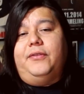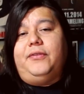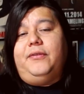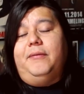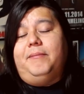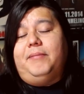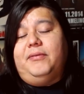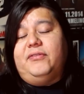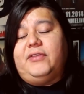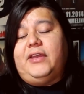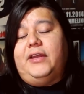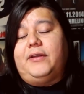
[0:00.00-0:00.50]
cuando
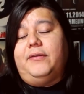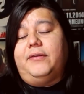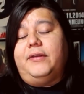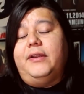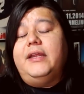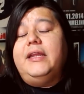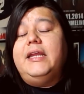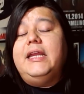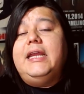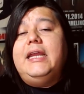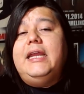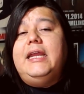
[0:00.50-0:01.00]
empezaron
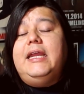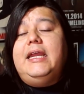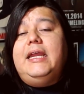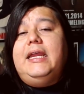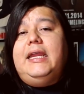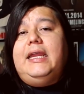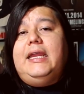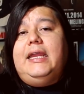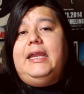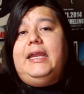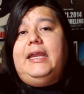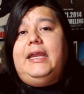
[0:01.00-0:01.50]

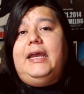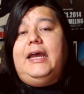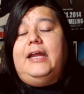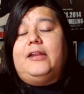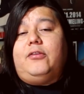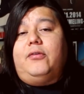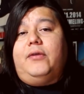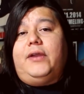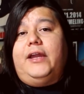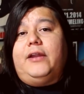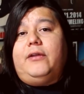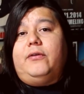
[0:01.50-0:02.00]
eh,
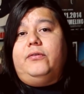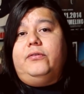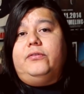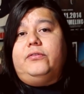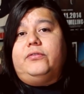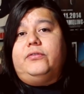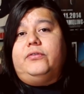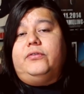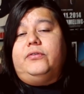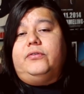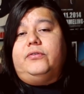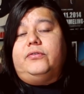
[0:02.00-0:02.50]
a tocar
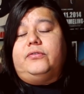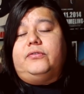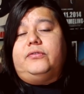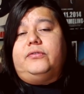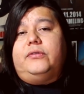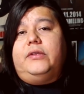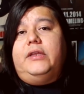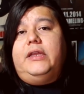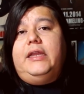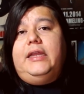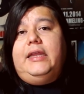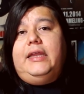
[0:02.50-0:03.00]

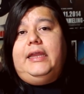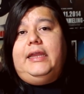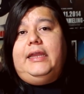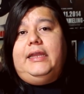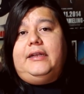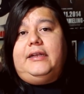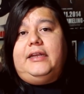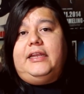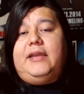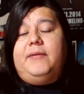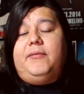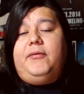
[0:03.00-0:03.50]
juntos
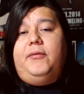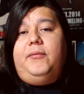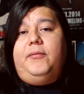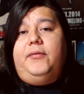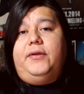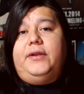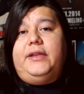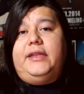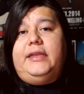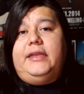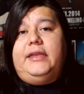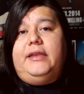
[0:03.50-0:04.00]
eh, Enrique
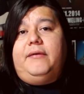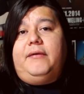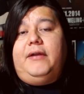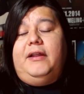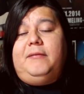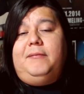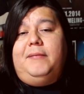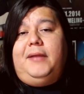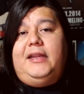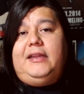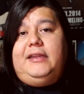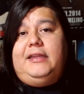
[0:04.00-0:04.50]
Bumbur y
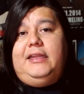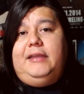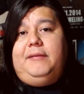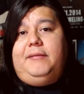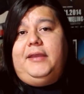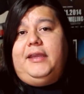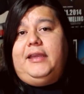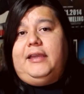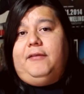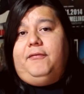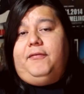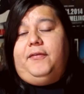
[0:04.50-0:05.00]
Juan
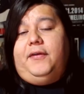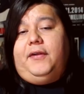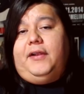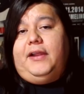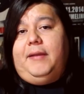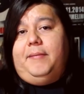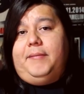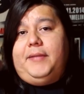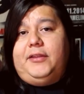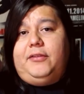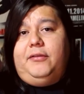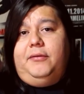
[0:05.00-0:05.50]
Valdivia y que fueron
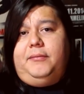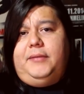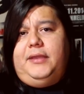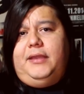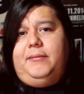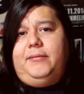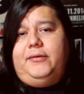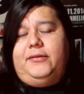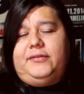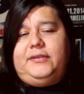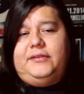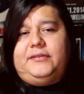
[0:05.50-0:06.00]
cambiando
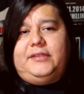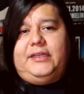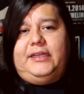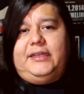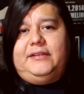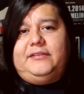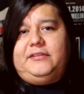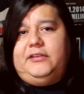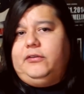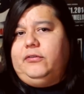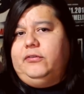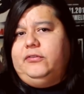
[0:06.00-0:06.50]
miembros hasta
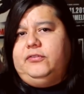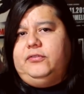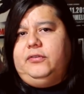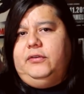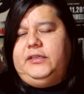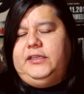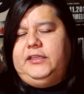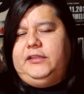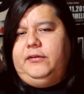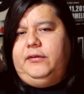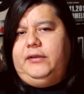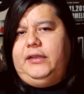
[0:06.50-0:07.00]
que se
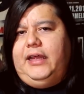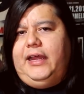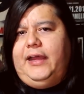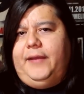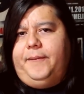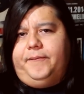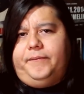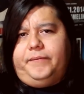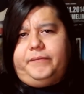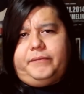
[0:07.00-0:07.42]
consolidó la